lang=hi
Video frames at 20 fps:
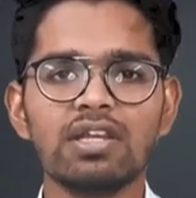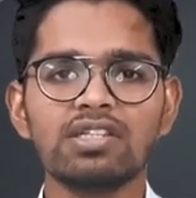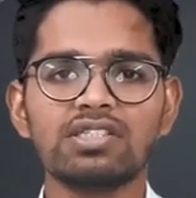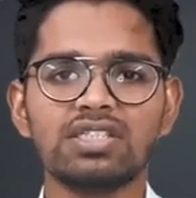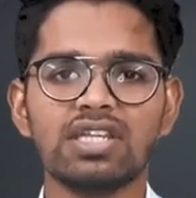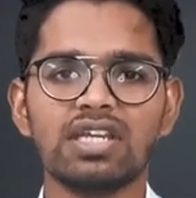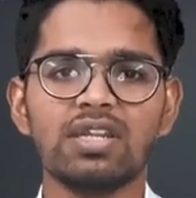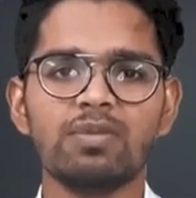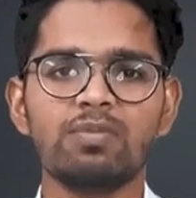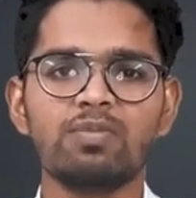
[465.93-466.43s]

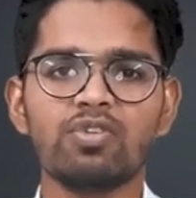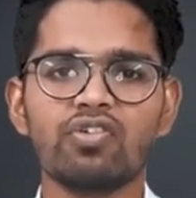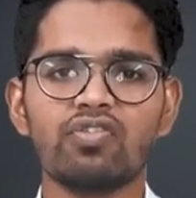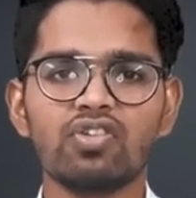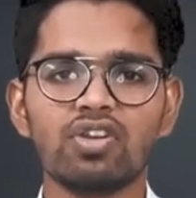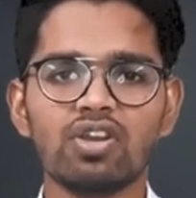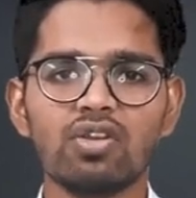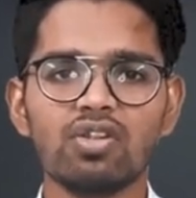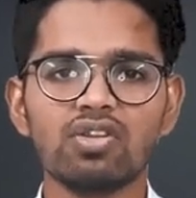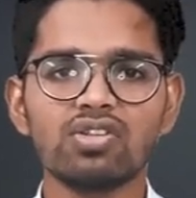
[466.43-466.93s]
सारे
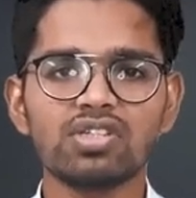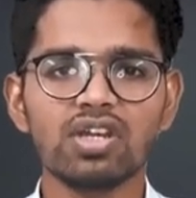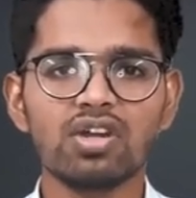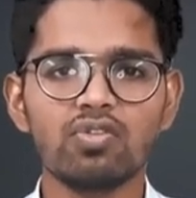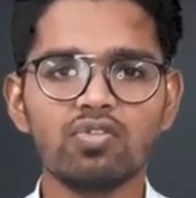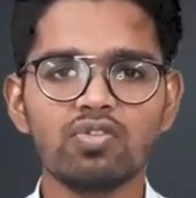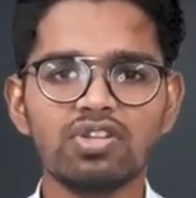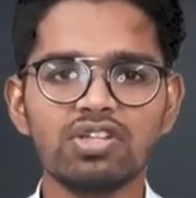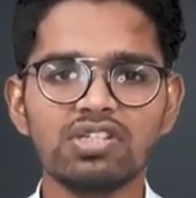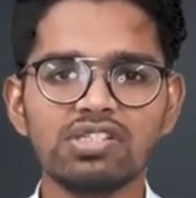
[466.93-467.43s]
प्रॉफिट एंड लॉस
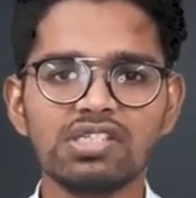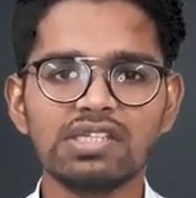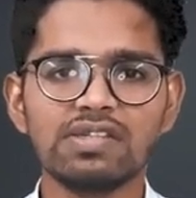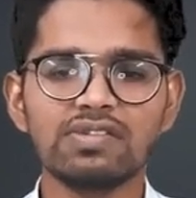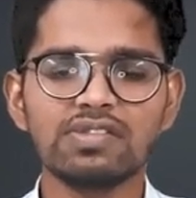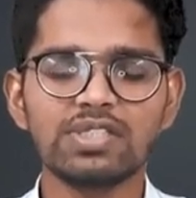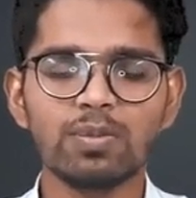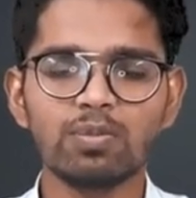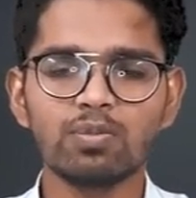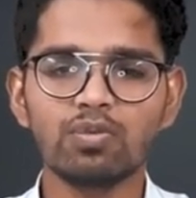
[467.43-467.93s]
अकाउंट रिजर्व
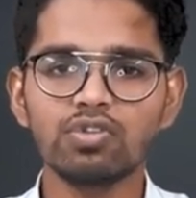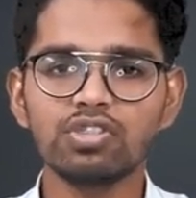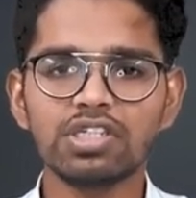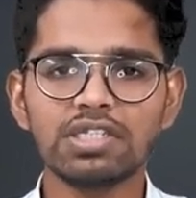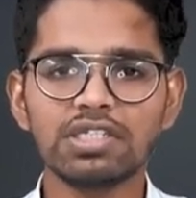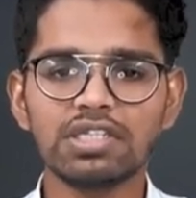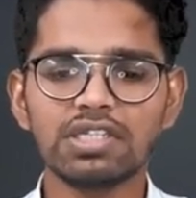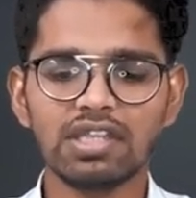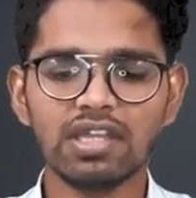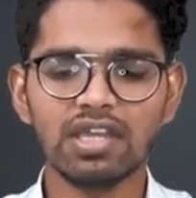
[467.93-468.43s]
सब कुछ आ
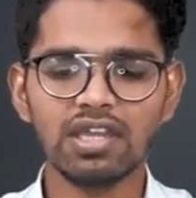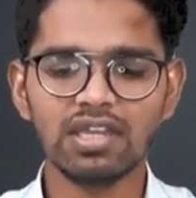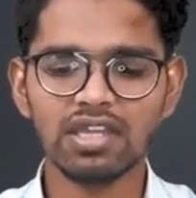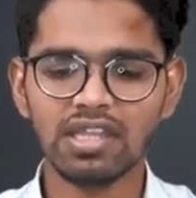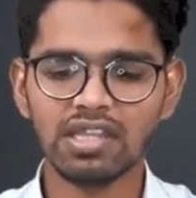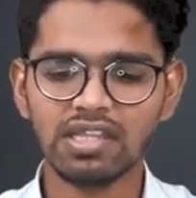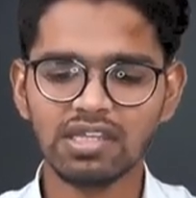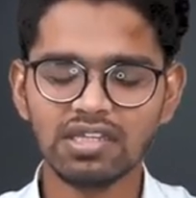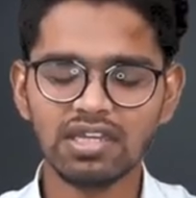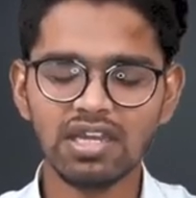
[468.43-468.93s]
जाता है
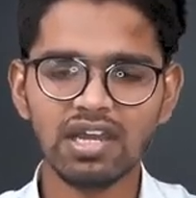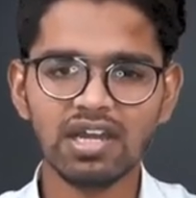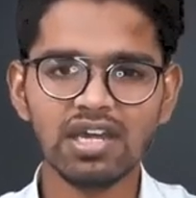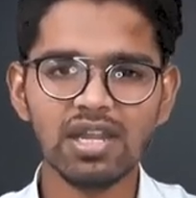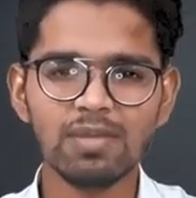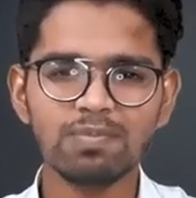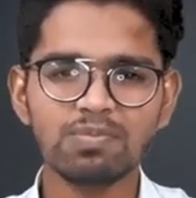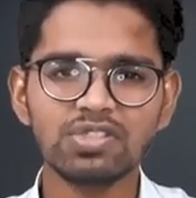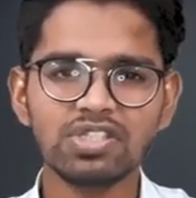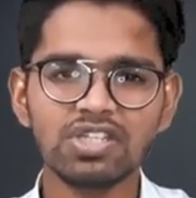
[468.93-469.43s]
यानी कि अगर
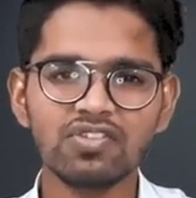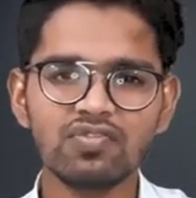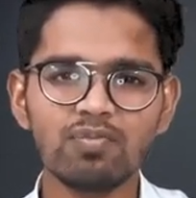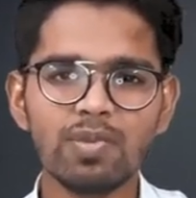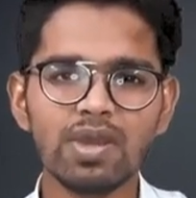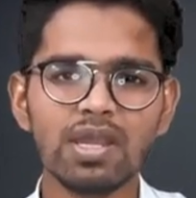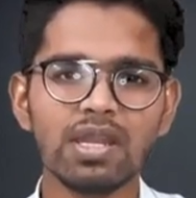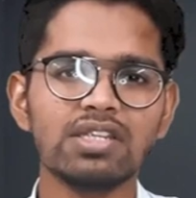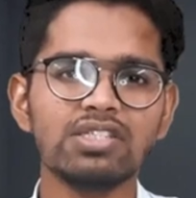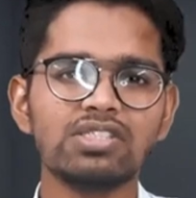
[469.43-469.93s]
आप सिर्फ
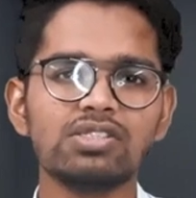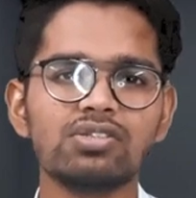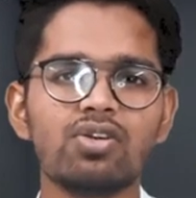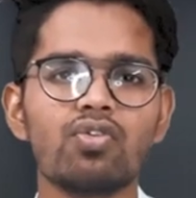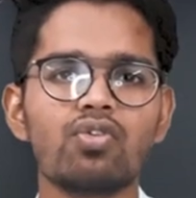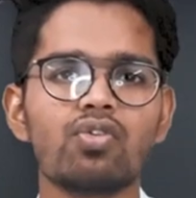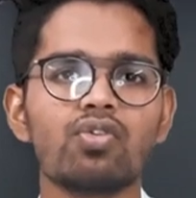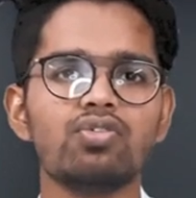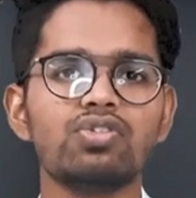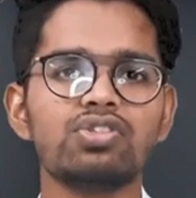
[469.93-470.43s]
बैलेंस शीट को
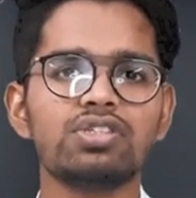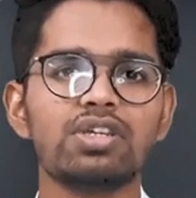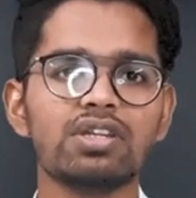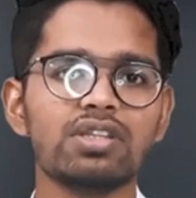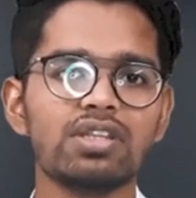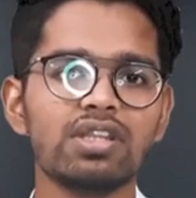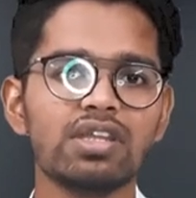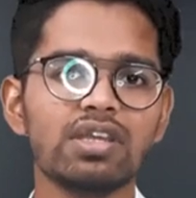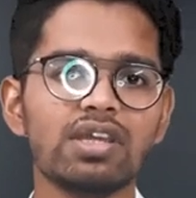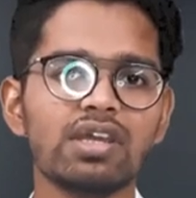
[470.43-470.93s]
क्लोज कर
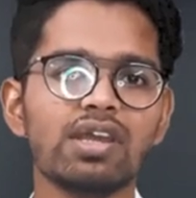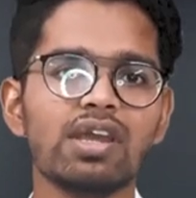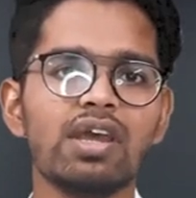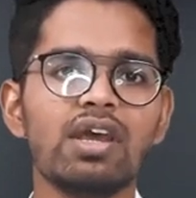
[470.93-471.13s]
देंगे